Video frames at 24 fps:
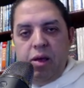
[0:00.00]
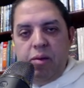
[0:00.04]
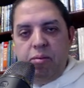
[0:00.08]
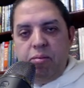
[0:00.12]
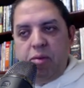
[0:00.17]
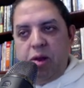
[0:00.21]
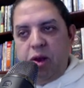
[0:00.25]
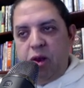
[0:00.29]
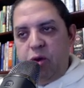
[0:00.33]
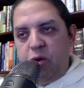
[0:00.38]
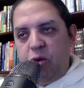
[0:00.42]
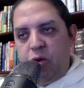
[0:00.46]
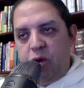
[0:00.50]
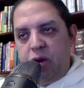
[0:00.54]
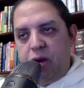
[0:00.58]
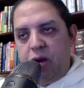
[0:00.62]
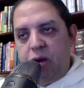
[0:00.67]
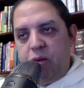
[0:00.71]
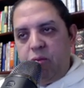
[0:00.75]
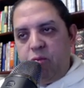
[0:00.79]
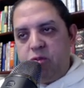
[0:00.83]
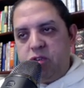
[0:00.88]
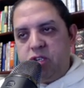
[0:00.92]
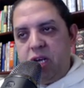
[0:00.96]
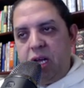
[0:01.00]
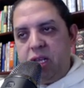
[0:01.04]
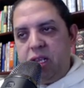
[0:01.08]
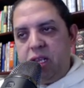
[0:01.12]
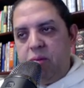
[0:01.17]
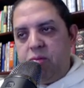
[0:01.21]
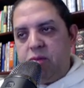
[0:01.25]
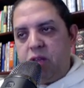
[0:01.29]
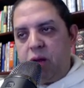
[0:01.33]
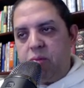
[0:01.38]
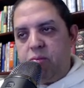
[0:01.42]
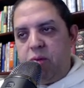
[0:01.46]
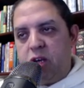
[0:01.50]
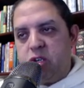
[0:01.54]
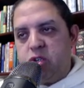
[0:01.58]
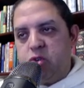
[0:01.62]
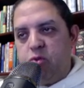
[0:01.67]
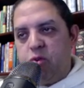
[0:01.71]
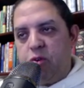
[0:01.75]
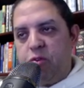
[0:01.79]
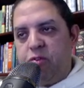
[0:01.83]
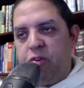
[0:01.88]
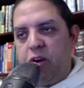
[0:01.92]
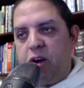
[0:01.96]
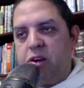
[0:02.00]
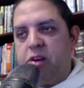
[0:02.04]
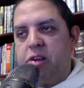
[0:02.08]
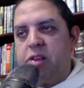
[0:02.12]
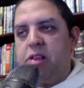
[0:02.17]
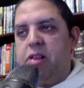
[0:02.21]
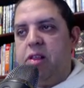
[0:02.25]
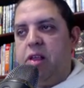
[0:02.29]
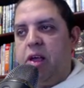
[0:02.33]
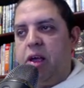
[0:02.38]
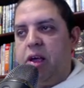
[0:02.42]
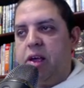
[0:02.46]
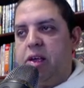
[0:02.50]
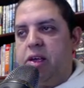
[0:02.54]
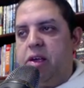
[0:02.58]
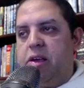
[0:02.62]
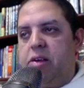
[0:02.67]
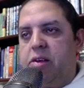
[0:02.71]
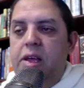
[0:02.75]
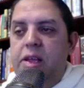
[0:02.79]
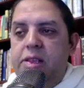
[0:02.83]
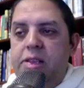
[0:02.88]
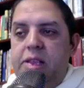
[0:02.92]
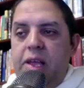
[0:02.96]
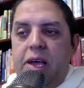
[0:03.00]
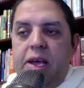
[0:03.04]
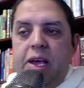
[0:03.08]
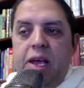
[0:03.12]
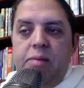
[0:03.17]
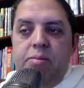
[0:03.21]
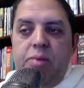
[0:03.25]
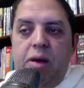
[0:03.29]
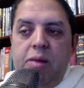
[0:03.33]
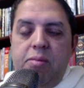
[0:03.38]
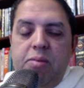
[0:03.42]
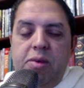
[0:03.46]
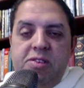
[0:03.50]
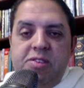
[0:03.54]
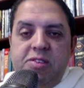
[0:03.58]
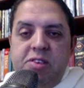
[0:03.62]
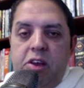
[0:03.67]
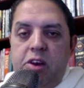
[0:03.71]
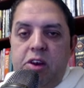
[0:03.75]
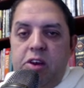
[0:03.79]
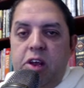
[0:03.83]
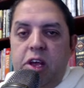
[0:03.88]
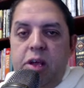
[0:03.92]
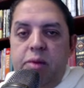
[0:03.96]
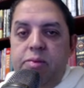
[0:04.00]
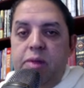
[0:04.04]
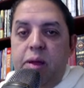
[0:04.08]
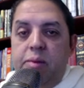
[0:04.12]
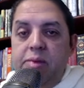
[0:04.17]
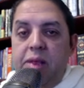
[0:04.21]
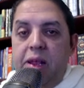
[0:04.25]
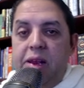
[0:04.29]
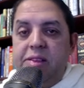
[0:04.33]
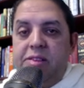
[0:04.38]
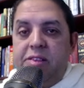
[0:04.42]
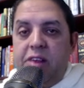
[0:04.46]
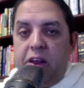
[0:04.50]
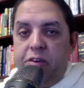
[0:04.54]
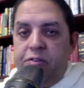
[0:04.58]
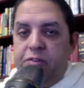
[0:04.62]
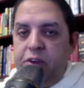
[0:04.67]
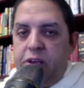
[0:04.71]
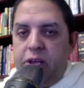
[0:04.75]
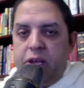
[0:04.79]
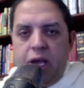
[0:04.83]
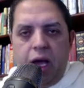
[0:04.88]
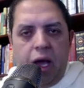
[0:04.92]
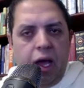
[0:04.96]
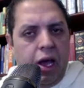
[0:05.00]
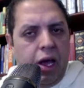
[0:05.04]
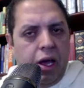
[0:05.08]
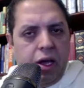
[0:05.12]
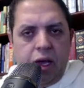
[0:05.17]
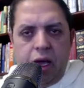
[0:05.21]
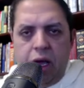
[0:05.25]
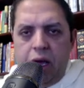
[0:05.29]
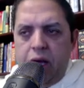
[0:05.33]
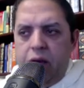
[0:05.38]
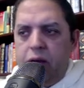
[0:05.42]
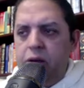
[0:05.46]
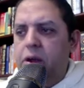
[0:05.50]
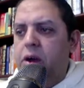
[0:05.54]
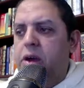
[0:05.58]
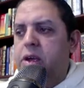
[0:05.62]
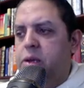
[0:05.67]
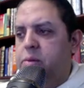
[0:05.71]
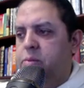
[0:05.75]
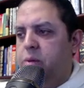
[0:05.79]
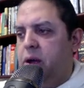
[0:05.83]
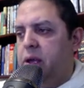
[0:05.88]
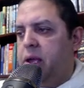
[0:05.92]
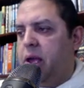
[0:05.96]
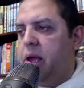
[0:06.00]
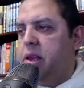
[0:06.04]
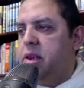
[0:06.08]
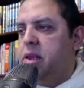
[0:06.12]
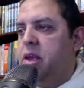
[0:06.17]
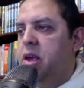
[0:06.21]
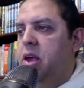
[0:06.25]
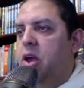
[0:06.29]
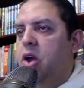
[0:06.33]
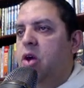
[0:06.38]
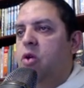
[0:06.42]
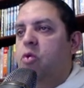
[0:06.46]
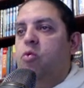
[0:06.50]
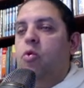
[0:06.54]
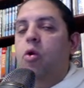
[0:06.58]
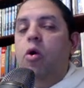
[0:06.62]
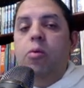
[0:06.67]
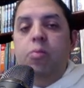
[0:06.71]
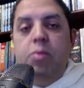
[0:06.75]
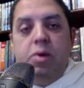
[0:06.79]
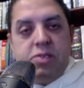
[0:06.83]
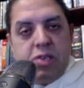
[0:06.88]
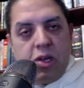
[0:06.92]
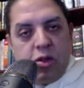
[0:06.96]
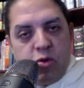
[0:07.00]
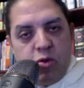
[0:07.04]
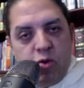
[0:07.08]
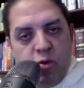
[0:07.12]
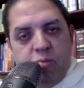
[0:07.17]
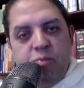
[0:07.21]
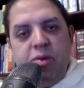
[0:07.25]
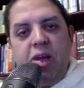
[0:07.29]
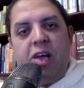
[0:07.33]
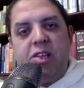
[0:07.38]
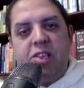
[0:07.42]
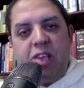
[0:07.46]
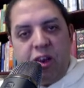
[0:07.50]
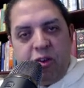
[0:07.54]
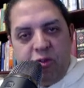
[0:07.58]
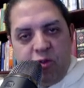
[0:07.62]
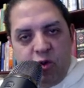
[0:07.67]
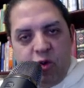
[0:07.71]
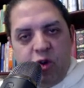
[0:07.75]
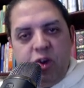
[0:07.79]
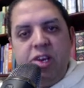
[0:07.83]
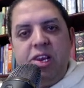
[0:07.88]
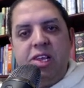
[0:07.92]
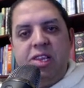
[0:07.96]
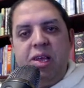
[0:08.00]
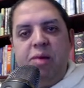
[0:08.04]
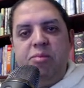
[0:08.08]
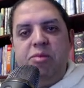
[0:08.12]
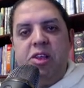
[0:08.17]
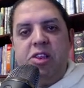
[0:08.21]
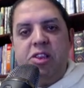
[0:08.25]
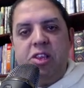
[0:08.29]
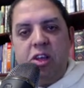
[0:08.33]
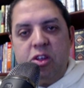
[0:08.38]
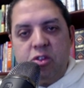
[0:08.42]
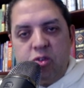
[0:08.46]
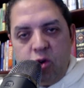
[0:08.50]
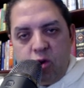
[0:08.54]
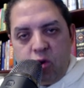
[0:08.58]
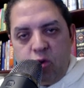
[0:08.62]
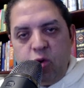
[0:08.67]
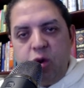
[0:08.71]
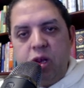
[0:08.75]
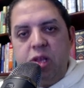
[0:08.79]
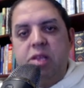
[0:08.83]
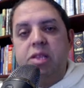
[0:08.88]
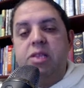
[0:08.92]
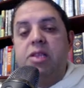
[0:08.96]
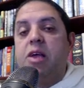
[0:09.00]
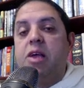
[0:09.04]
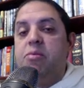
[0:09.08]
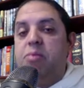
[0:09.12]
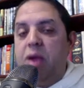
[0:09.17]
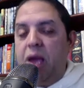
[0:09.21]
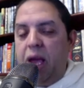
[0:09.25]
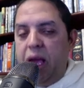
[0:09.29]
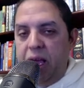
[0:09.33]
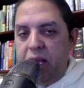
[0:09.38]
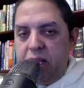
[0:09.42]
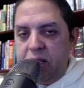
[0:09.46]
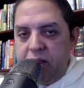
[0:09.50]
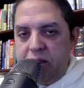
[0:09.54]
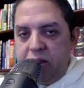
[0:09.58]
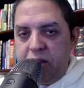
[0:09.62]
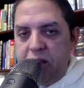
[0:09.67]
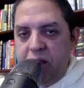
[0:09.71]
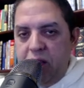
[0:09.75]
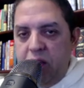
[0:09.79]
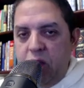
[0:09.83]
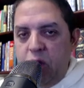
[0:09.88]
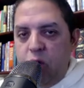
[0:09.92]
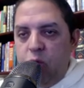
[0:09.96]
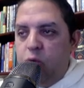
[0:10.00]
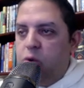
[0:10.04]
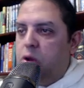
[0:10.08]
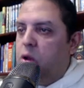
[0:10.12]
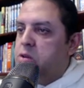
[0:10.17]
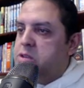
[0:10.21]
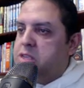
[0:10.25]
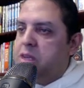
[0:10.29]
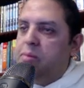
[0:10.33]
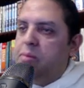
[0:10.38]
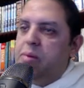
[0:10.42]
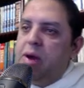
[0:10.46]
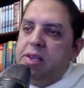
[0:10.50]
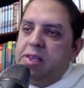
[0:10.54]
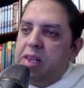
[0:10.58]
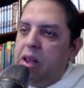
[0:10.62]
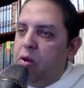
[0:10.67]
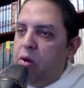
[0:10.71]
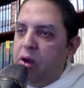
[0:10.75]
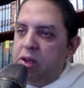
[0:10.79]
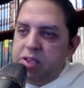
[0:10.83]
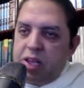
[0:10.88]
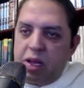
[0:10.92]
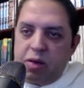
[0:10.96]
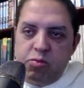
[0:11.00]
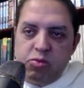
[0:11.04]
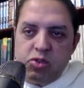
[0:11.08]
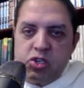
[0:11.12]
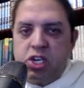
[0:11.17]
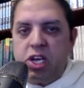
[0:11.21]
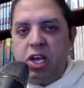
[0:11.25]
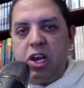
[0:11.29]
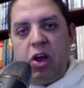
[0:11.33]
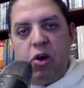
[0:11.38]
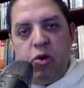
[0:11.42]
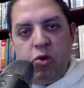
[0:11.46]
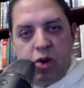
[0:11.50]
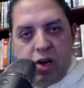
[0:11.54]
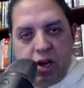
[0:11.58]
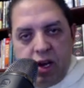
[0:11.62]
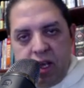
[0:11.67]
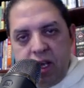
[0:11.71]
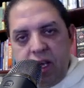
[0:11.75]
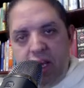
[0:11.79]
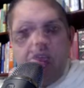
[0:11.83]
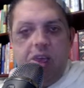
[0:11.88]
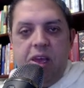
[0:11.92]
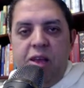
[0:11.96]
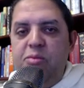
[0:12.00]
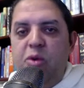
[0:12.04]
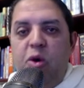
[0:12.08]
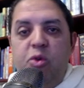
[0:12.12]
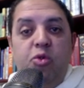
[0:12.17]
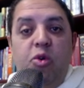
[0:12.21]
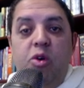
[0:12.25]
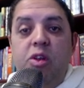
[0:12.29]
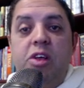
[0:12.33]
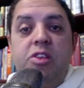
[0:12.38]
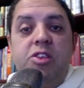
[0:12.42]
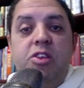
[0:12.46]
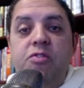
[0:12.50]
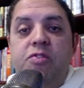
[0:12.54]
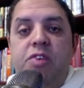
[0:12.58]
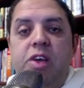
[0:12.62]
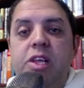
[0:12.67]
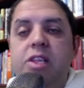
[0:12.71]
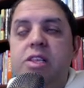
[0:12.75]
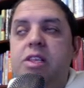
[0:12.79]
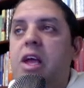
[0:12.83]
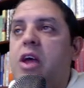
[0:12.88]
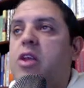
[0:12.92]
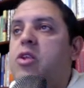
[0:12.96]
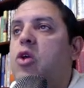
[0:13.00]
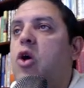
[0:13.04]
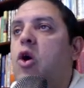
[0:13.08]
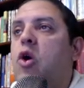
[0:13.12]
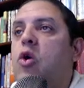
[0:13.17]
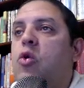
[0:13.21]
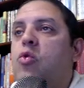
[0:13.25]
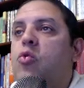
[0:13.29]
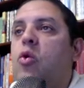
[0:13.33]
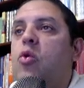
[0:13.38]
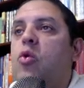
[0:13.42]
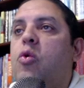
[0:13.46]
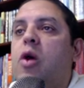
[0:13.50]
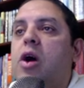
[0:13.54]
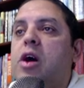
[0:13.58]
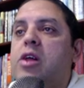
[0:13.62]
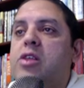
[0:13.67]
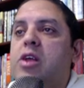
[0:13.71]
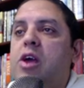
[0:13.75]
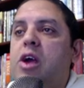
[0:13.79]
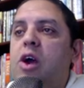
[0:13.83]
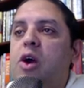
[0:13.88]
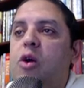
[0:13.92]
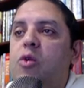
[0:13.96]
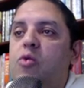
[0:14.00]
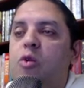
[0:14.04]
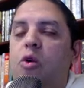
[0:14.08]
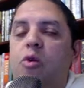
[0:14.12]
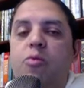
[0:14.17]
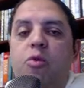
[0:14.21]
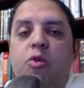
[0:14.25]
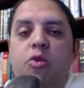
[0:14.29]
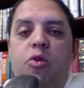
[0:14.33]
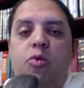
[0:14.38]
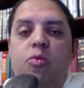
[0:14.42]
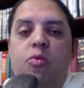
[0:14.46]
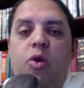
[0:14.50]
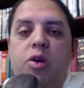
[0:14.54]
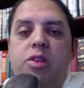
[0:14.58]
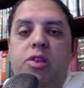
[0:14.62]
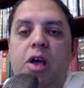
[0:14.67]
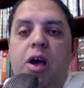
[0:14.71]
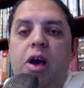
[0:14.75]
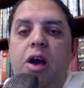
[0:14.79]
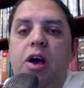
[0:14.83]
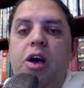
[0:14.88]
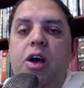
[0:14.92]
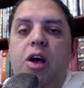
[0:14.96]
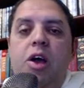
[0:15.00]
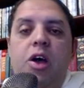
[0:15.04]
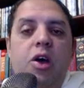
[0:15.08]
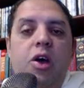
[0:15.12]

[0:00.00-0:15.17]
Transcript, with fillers: مليون مشاهده من اربع شهور فقط لا غير تخيل بقى المصدر الرهيب ده من الترافيك حاجه رهيبه يعني وهم ذاتهم بيعترفوا ان ده من التيك توك وان دي تجميعات ولو سمحت لو عندك مشكله قول لي الموضوع لطيف جدا وواضح وامورهم واضحه